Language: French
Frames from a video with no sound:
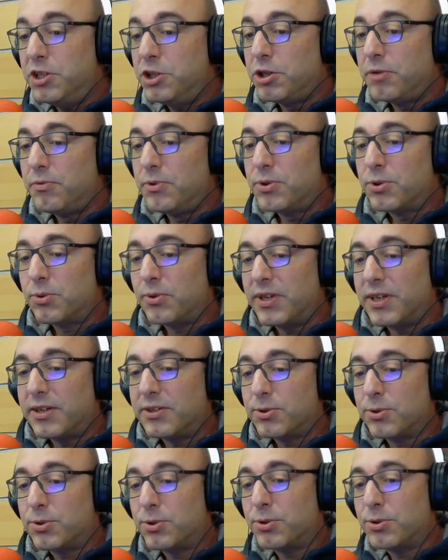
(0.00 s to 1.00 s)
dis, j'ai vu sur les
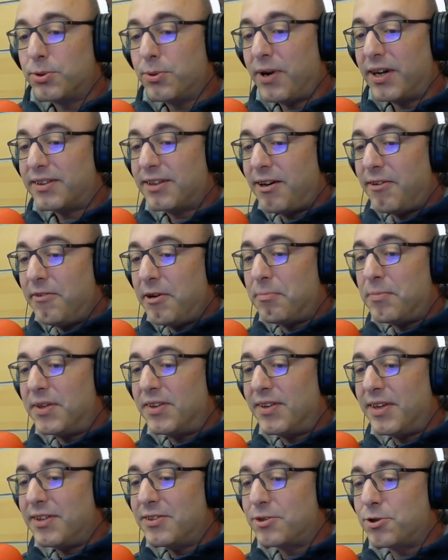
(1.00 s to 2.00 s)
réseaux sociaux, à travers mes
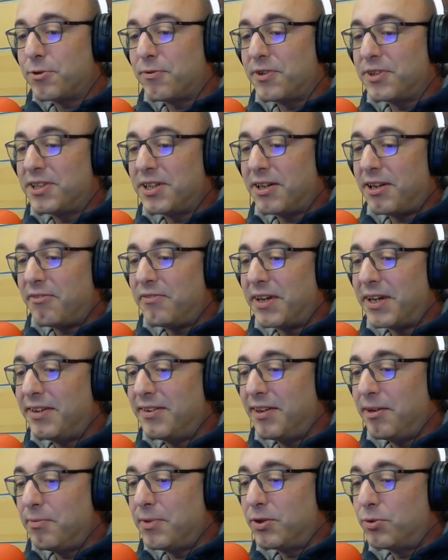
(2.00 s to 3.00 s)
textes, je veux dire la
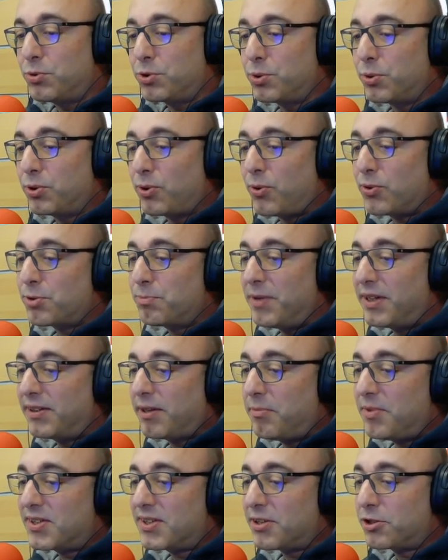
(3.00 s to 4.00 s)
vérité, mais toujours
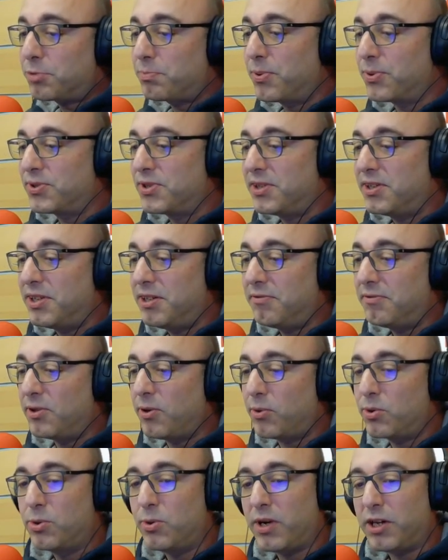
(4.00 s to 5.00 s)
transmettre un message positif,
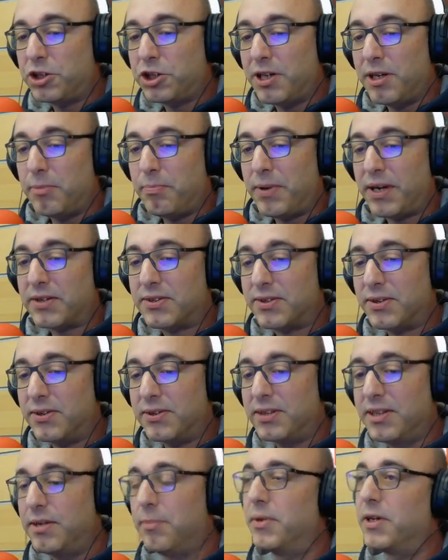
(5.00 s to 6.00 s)
d'encourager les
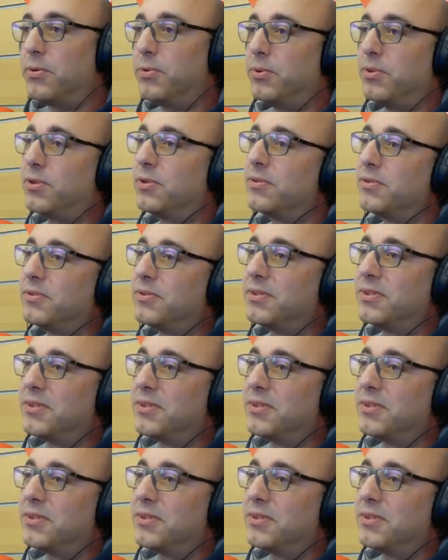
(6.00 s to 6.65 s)
personnes qui m'écoutent.